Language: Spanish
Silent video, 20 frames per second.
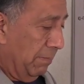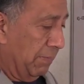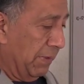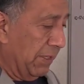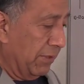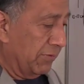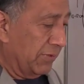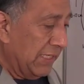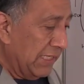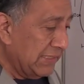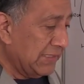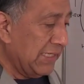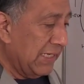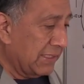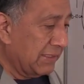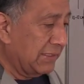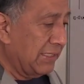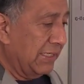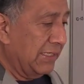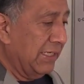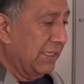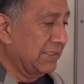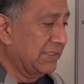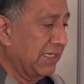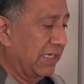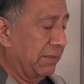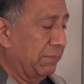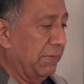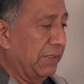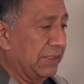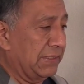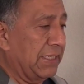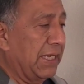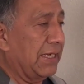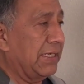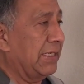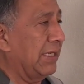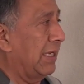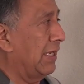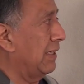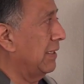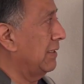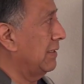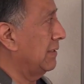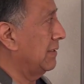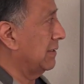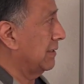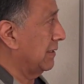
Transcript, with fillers: Pero de esa arteria segmentaria